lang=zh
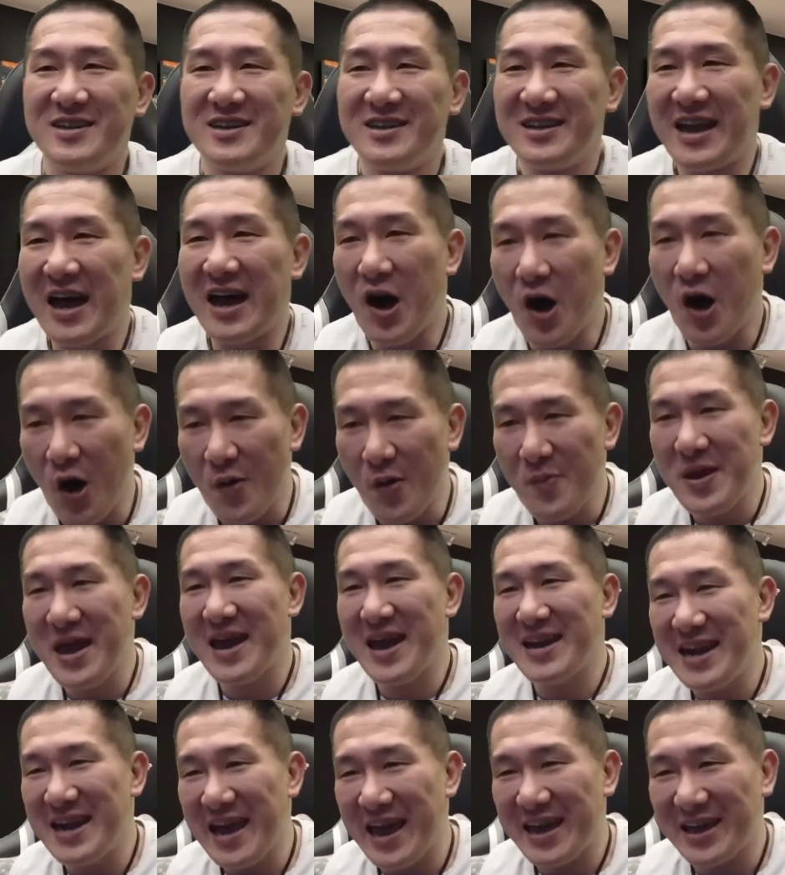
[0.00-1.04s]
那后
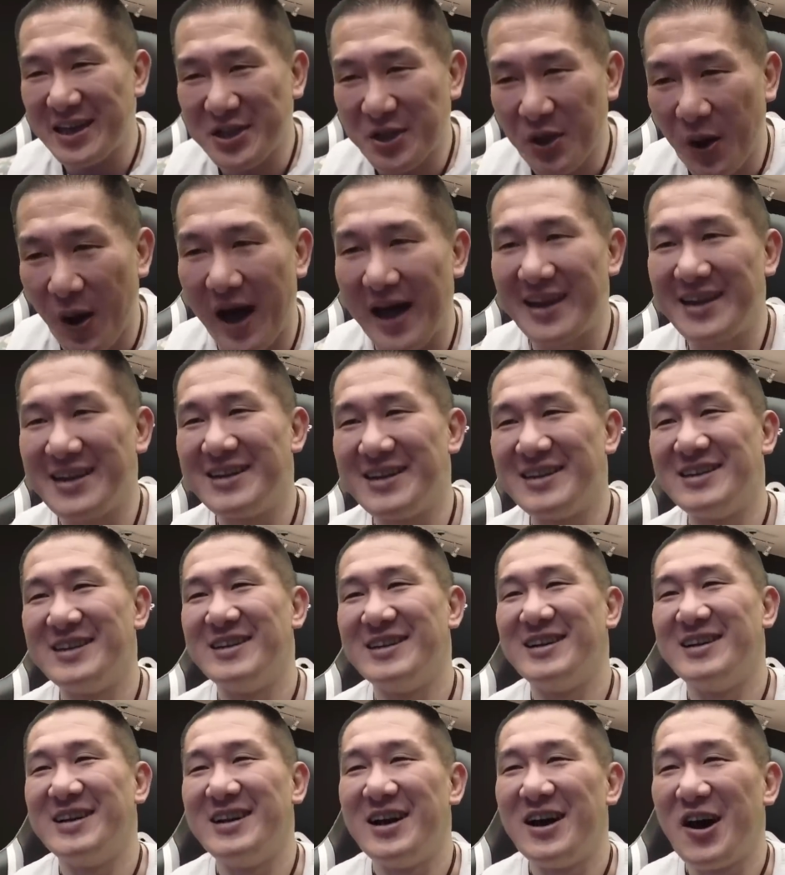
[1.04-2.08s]
面那一段，
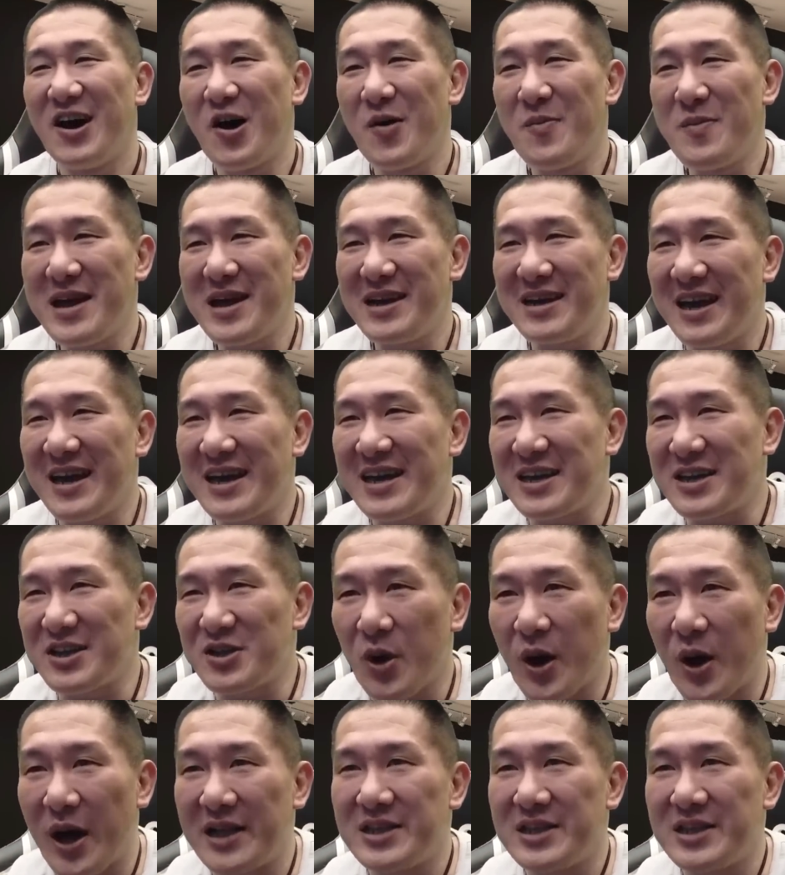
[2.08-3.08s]
后面那一段